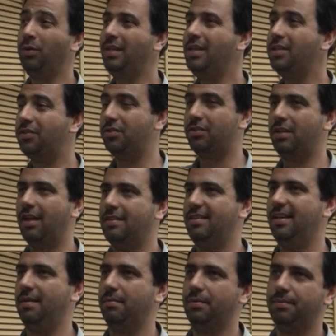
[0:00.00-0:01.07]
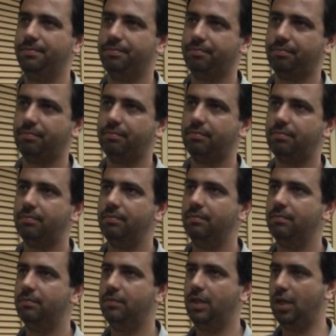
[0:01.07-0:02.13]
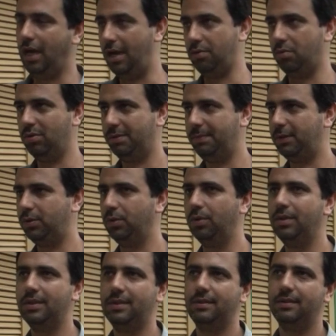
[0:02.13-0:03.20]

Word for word: No início de dezembro, chegaram algumas pessoas,